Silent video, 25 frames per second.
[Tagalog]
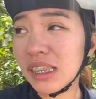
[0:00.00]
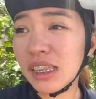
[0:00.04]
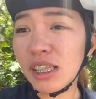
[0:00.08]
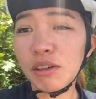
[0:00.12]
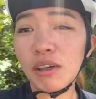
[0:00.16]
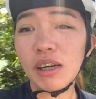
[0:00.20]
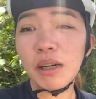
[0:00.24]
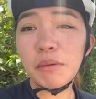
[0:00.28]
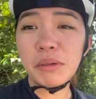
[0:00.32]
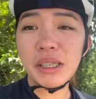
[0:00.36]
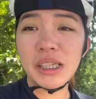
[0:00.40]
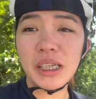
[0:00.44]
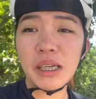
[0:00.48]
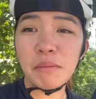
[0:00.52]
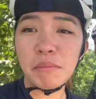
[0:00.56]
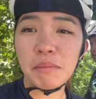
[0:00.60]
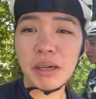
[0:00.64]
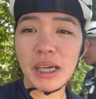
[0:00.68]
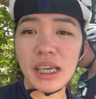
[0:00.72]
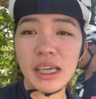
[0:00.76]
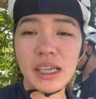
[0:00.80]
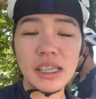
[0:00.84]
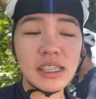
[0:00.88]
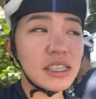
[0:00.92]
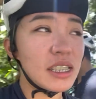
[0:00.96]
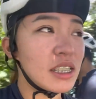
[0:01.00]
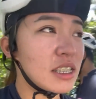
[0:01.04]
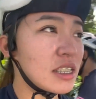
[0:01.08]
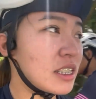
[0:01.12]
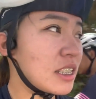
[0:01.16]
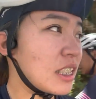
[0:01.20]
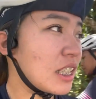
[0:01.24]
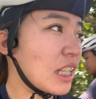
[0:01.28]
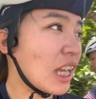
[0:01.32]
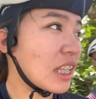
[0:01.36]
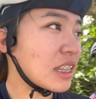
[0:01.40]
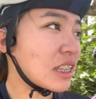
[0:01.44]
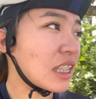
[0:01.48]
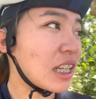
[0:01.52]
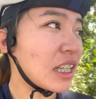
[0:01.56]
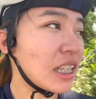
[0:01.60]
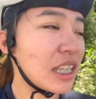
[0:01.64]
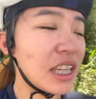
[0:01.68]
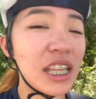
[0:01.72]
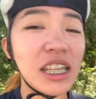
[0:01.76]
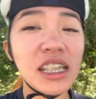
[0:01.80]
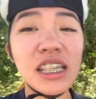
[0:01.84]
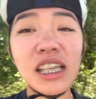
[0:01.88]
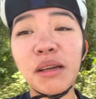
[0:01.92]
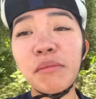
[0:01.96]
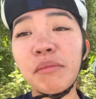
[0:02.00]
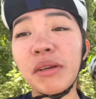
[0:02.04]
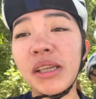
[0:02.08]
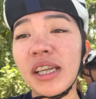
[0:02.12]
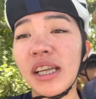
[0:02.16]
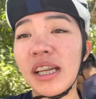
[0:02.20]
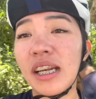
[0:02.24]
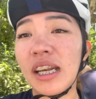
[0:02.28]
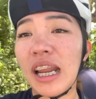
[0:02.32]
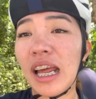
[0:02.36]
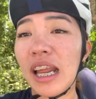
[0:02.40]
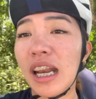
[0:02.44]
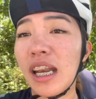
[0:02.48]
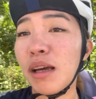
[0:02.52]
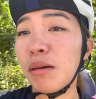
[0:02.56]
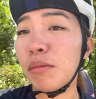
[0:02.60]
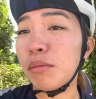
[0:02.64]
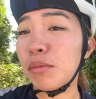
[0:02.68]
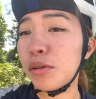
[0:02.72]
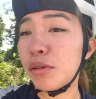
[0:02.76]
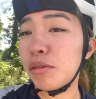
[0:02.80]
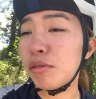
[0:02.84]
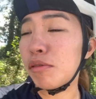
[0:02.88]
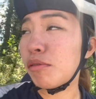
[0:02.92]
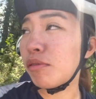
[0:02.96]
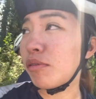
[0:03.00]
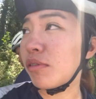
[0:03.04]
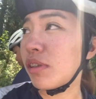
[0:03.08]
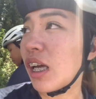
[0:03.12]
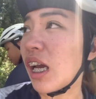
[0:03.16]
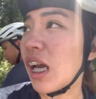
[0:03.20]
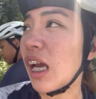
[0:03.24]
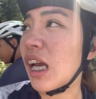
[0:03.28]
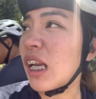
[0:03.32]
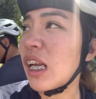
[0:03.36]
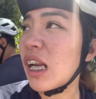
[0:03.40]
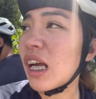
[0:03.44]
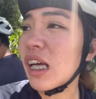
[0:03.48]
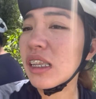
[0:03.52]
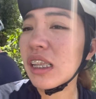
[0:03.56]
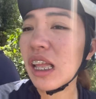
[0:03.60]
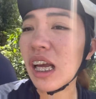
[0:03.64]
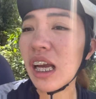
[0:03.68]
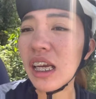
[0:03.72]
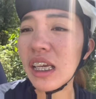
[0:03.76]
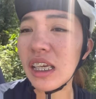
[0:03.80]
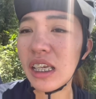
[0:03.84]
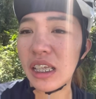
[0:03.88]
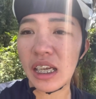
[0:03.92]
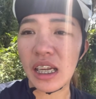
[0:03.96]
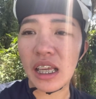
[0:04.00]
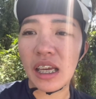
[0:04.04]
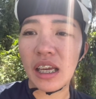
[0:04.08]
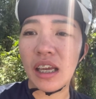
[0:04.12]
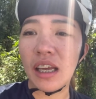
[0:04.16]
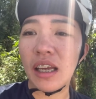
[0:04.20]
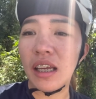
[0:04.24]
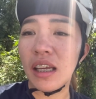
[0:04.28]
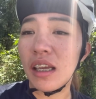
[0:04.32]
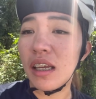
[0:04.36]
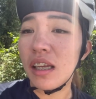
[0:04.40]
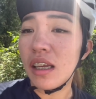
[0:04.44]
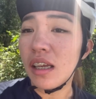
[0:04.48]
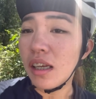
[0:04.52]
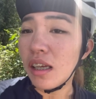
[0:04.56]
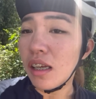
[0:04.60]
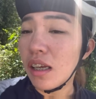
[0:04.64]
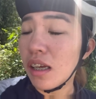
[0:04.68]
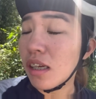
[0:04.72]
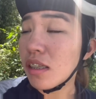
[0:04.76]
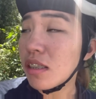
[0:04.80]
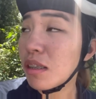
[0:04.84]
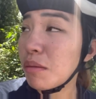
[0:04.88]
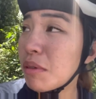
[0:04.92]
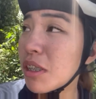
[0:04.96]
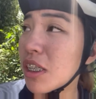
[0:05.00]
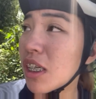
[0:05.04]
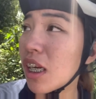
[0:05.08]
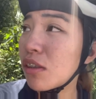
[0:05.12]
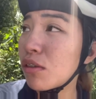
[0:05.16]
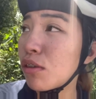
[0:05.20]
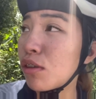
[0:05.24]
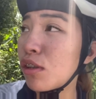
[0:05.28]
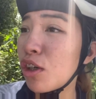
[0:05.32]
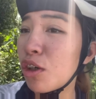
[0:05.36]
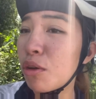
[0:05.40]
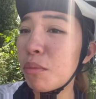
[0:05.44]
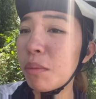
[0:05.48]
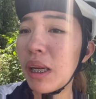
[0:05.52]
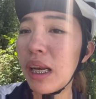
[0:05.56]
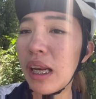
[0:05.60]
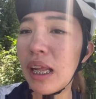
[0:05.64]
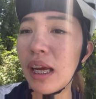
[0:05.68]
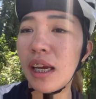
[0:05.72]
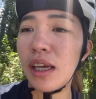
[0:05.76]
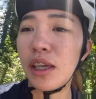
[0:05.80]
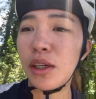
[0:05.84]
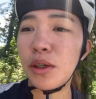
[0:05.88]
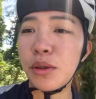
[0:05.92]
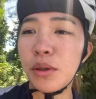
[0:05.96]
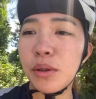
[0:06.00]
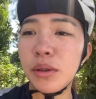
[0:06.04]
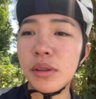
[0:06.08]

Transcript: daw kami ng bike since tinatanggihan kami ng Lala Move. Nakailang tanggi na. Kasi masyado daw malayo.